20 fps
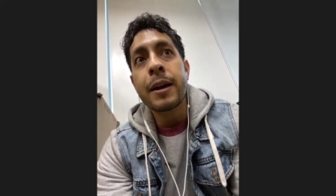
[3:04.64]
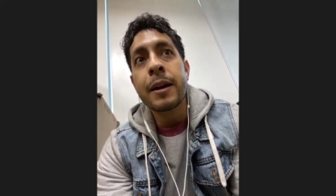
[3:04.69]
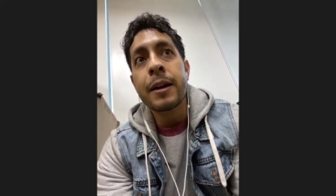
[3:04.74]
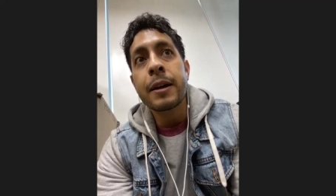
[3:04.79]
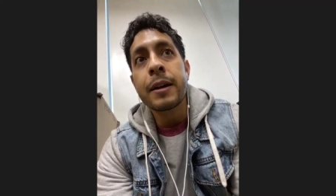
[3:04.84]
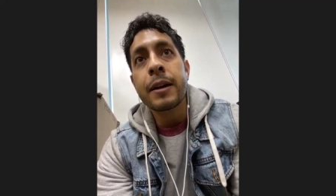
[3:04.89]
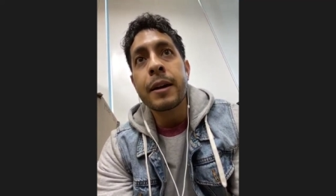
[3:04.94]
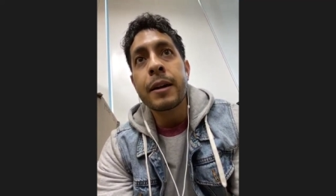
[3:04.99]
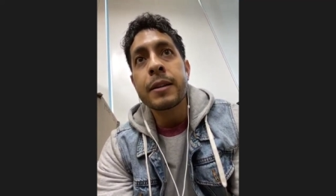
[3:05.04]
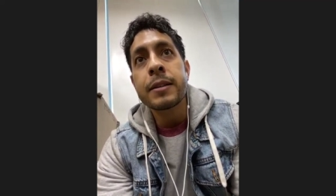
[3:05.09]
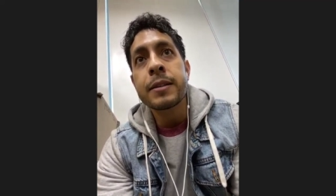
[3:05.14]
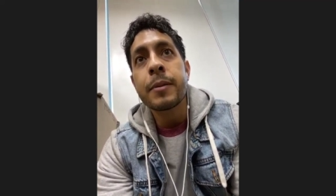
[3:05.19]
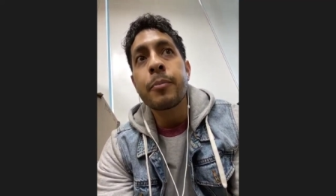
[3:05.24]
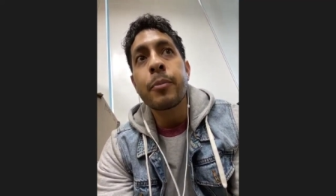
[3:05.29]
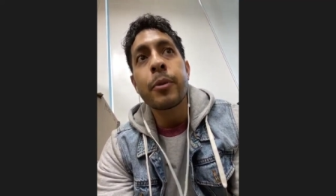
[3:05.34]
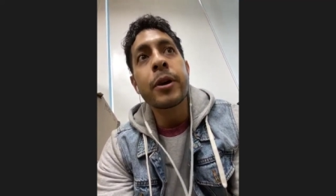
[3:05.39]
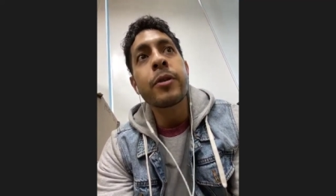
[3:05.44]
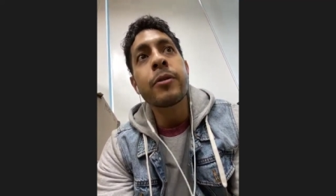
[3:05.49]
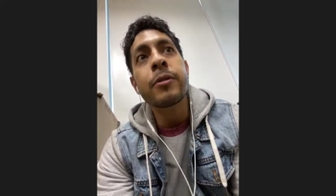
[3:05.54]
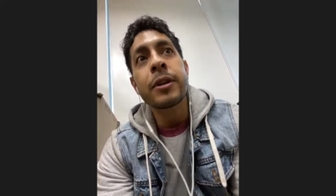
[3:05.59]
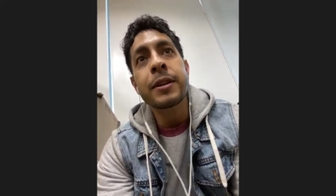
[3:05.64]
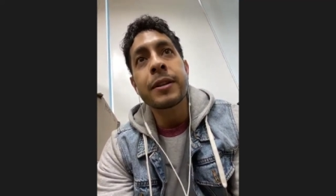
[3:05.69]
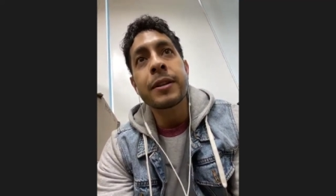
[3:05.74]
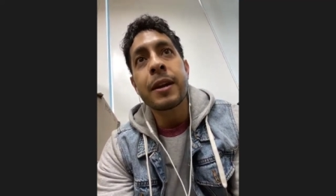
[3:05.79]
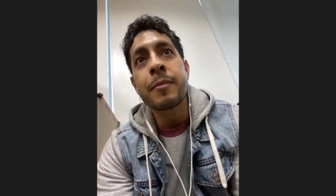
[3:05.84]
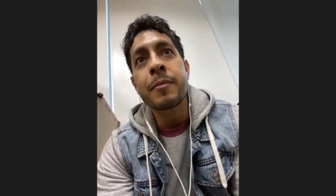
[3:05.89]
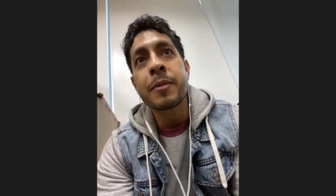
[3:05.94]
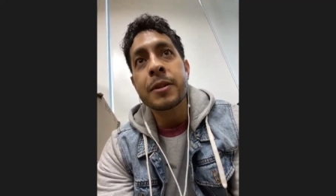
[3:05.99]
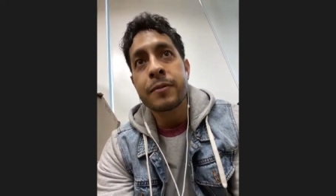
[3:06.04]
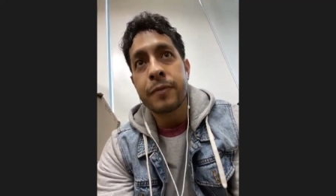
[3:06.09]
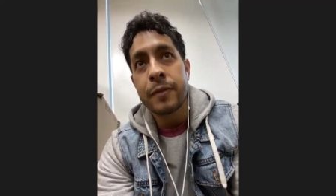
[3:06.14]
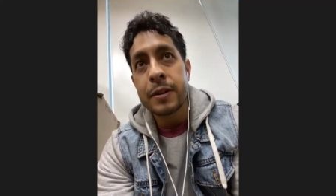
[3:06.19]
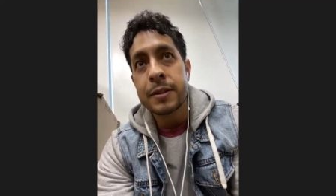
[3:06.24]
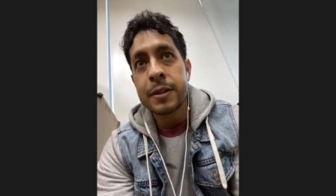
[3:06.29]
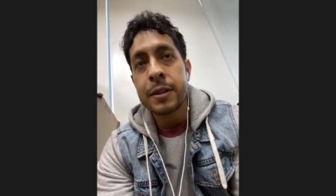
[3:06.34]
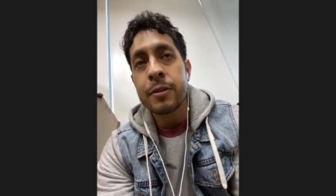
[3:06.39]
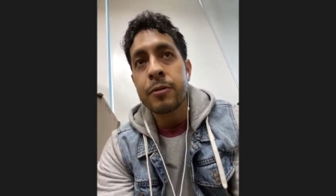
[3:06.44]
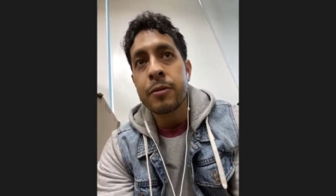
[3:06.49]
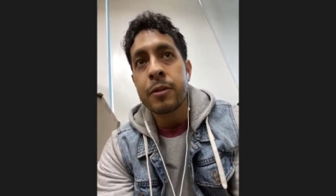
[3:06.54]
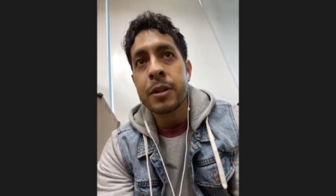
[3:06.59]
en que se puede conectar más
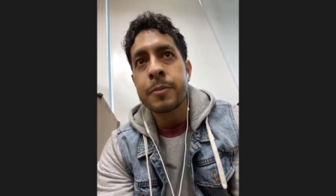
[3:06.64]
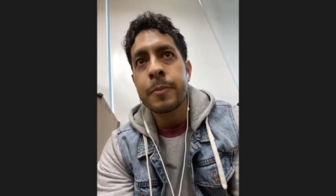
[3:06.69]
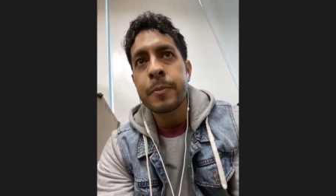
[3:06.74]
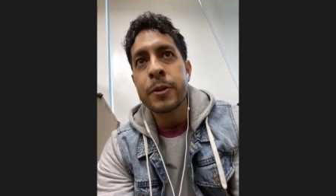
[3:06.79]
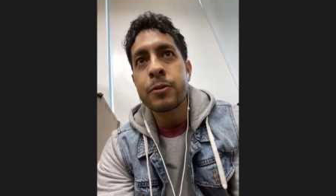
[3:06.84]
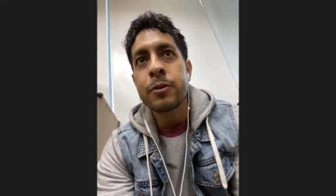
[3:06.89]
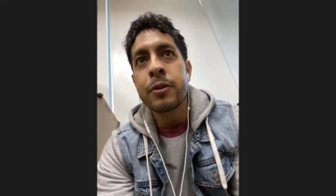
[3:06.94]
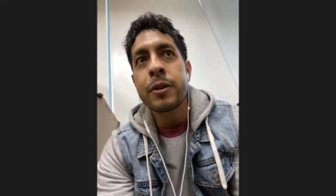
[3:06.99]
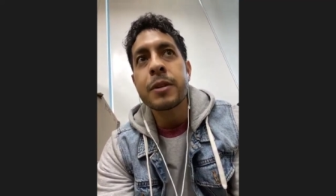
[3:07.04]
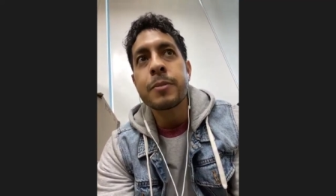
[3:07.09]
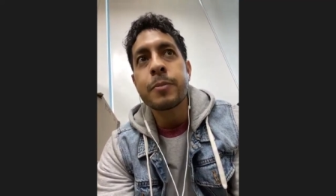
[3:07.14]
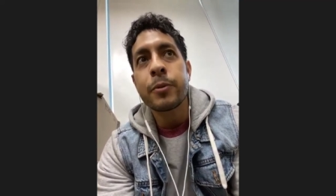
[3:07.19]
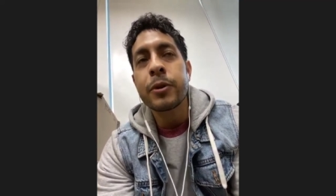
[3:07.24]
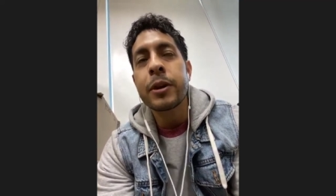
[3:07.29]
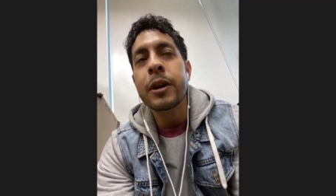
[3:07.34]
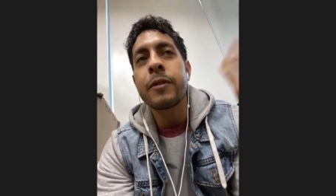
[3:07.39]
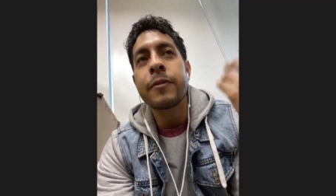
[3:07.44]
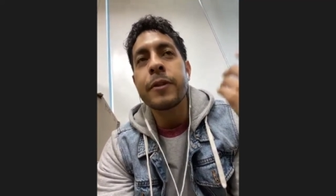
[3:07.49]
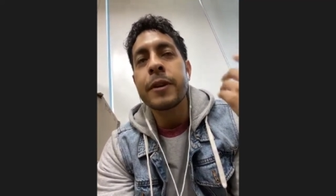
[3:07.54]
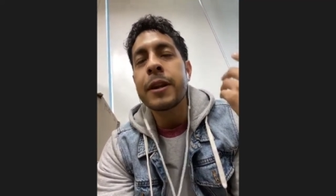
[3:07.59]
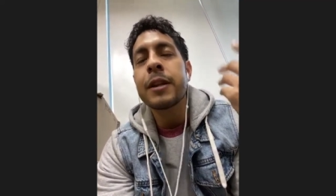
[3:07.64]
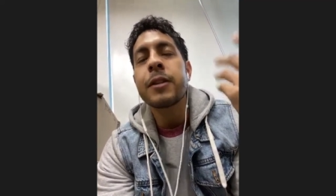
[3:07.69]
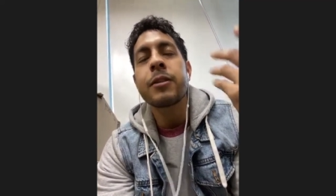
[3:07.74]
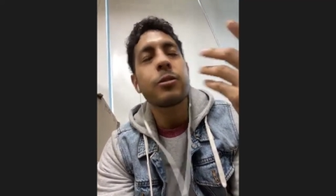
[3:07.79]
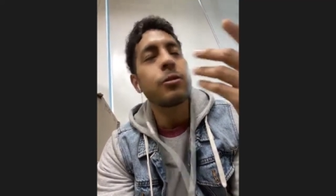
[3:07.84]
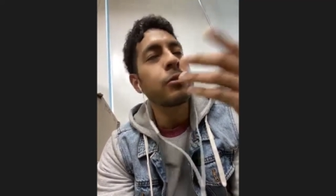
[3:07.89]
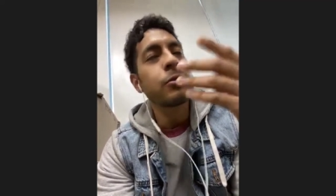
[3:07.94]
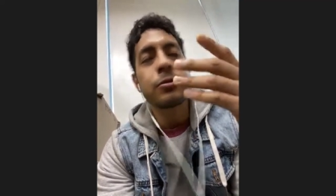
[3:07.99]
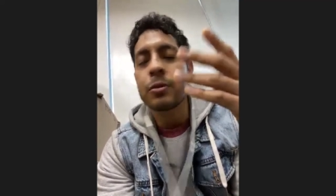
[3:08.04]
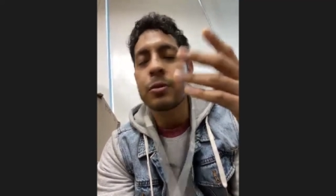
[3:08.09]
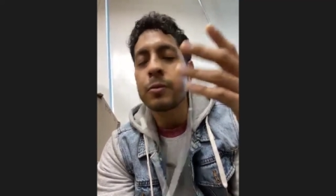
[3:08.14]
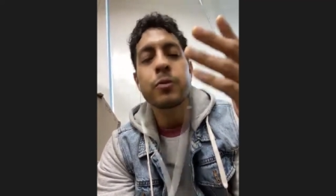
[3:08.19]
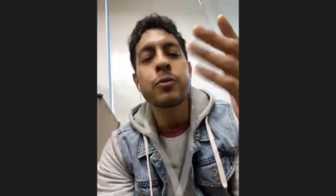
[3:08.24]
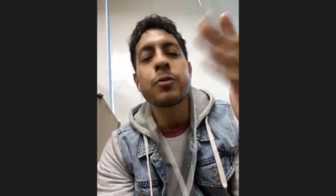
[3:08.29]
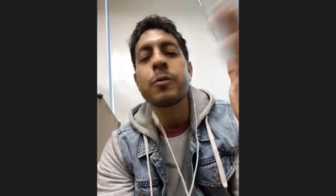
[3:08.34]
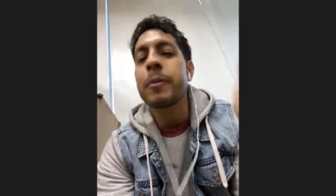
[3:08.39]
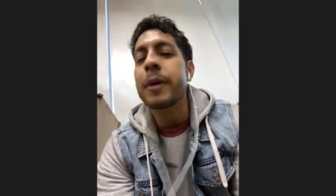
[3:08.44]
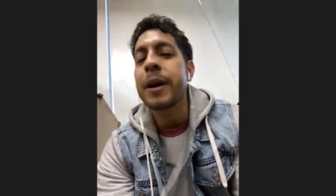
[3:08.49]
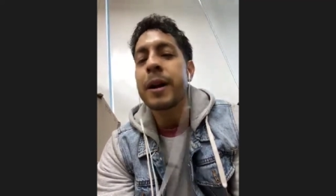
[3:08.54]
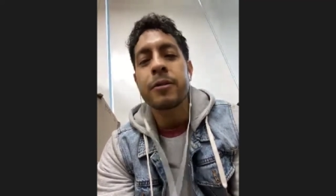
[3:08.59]
fácil con las personas, porque al final todos somos
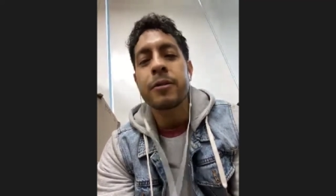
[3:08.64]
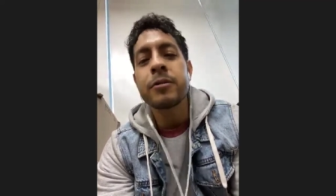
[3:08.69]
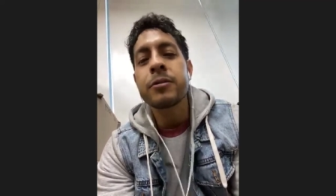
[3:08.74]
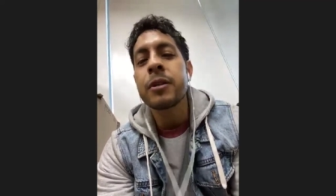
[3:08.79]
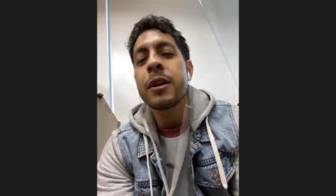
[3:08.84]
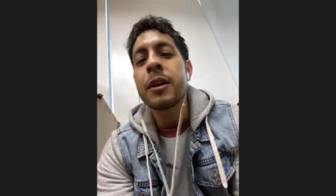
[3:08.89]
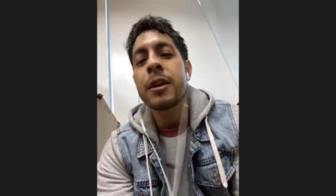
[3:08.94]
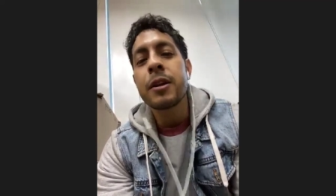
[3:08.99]
humanos,